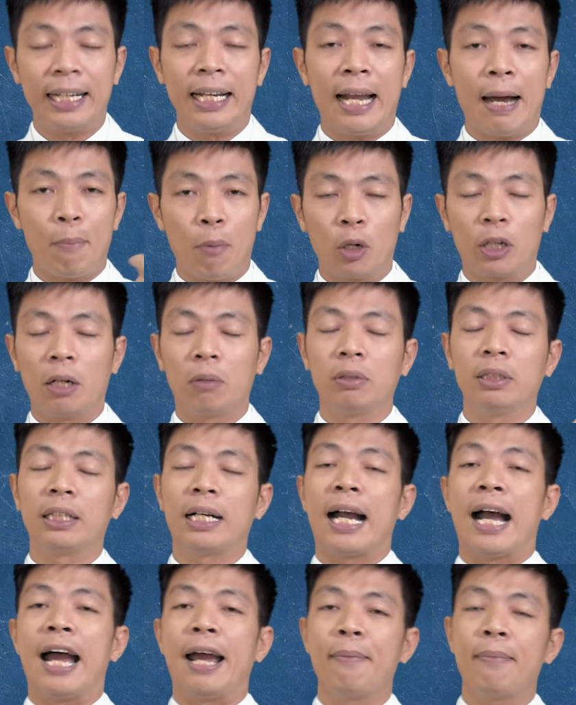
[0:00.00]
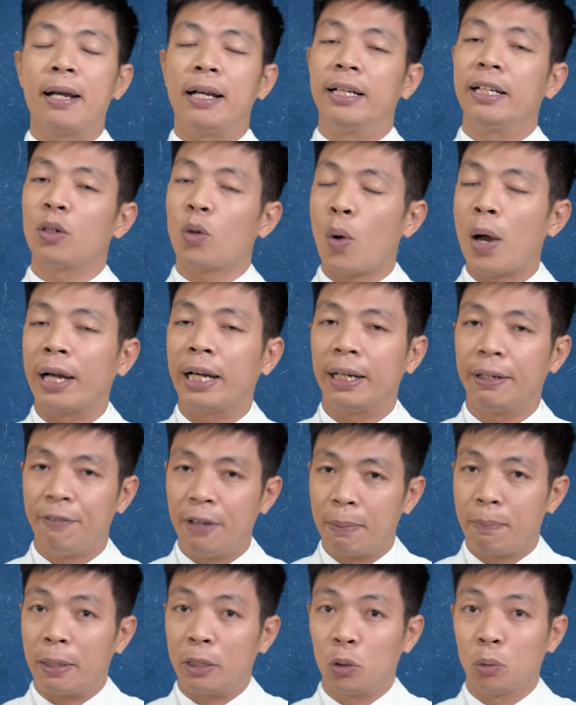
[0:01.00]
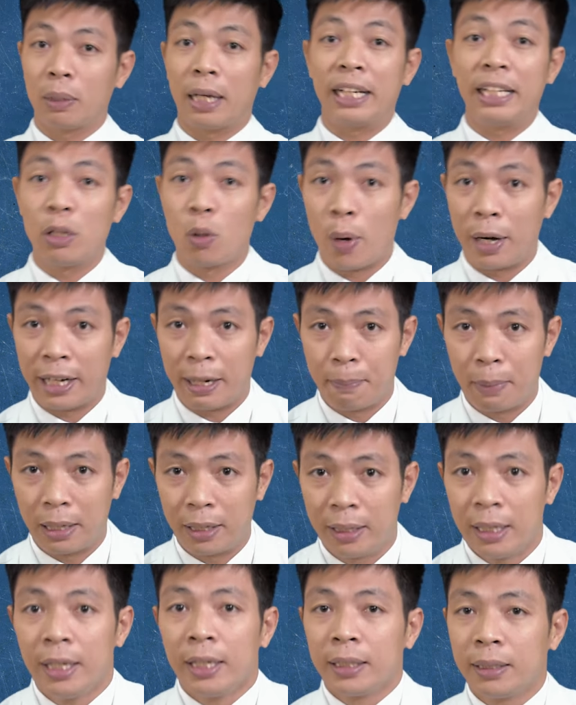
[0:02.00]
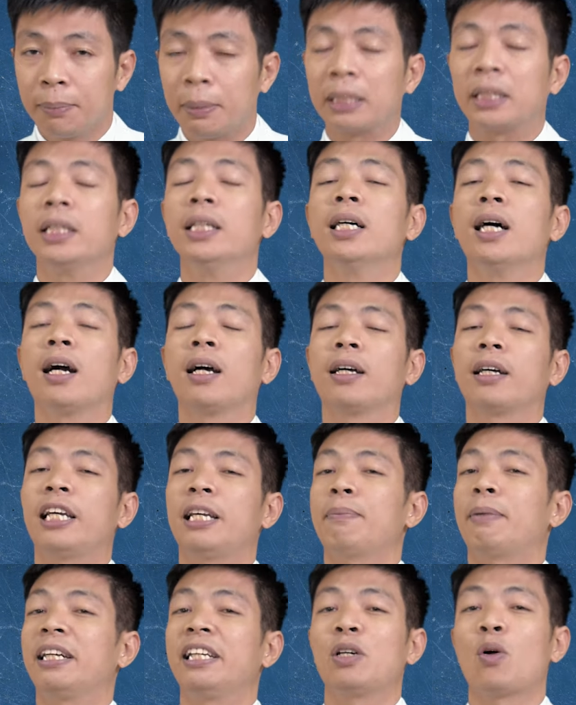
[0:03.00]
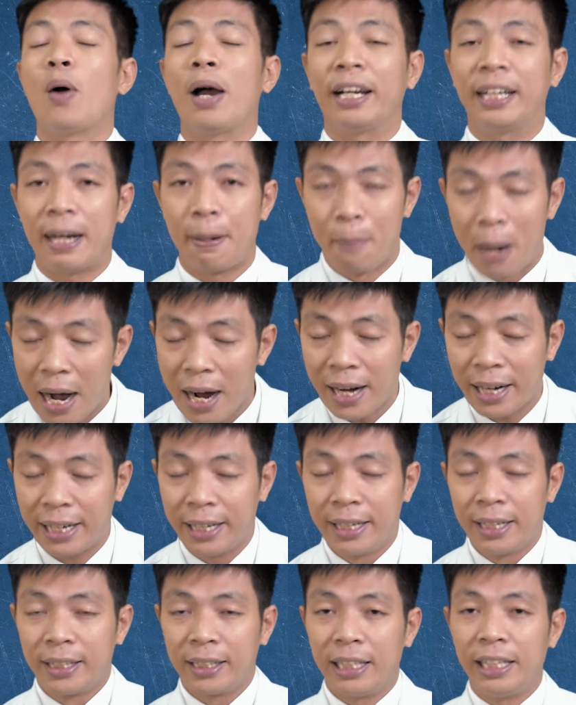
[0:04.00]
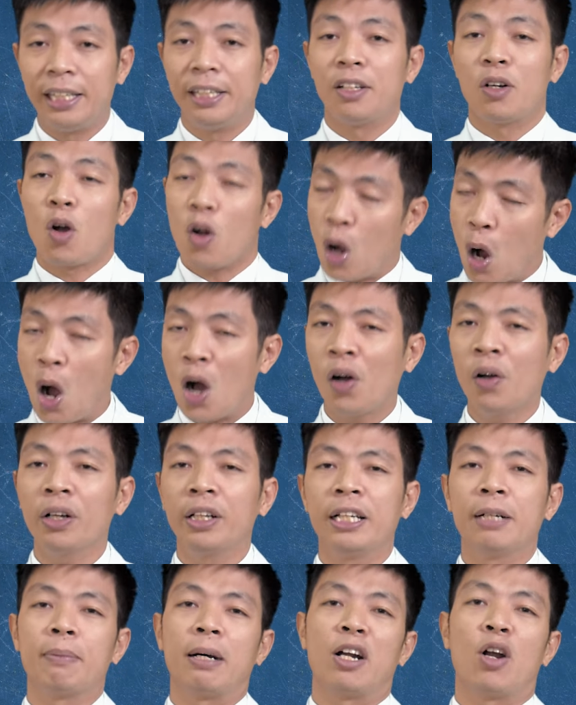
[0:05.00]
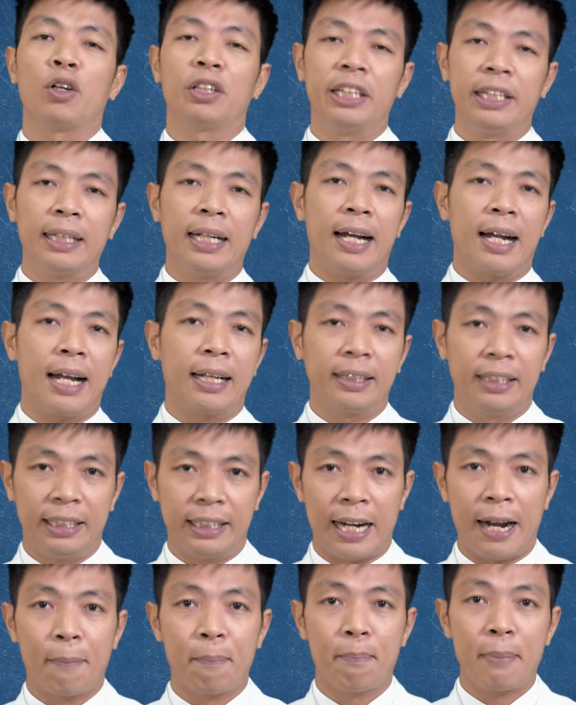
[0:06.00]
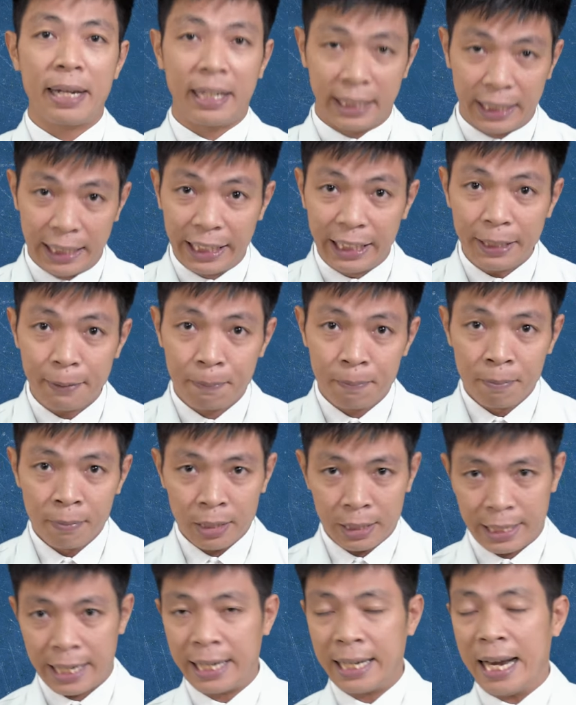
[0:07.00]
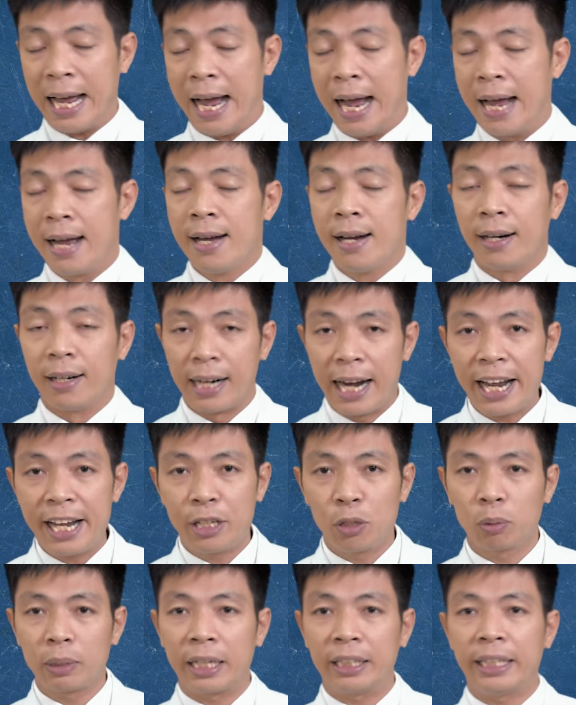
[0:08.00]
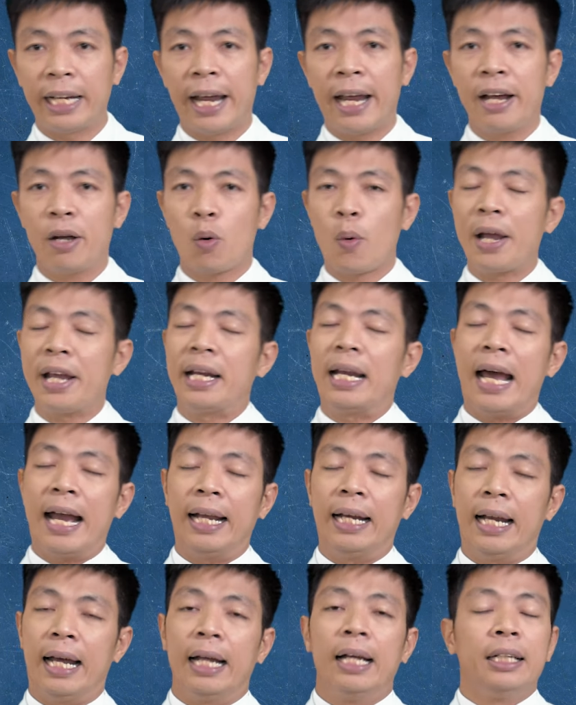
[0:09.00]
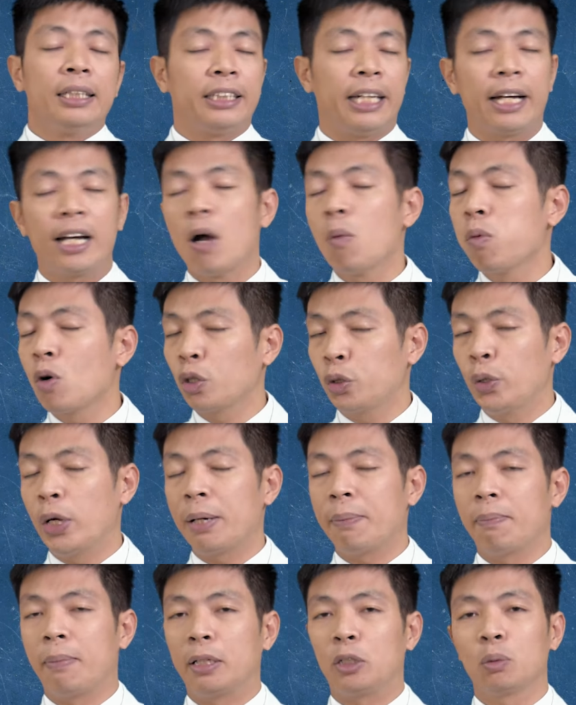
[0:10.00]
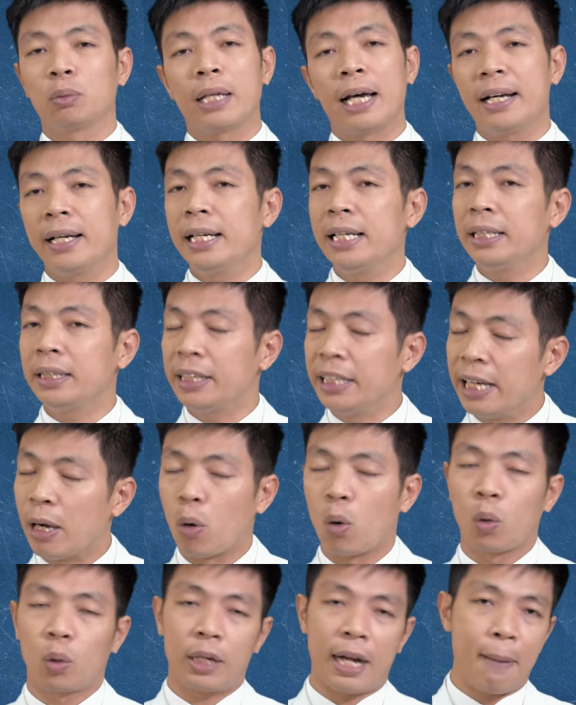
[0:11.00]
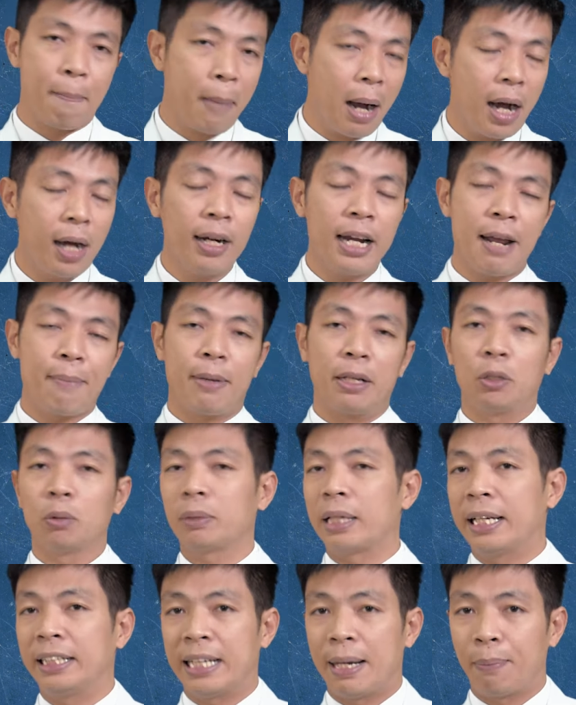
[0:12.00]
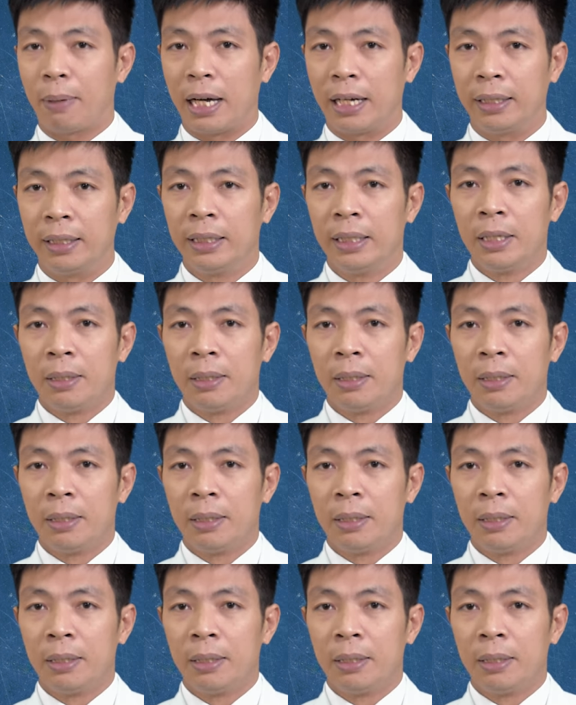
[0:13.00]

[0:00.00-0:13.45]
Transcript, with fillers: là một trong những cái mà liên quan đến cái việc mà chúng ta đi ngoài ra mỡ nhưng mà thường khi mà đi ngoài ra mỡ ấy, thì nó có nhưng mà nó chính là các tình trạng bệnh lý nên là ở đây chúng ta sẽ quay lại là sẽ không có chuyện mà mà chúng ta đi tiểu ra mỡ để mà chúng ta giảm cân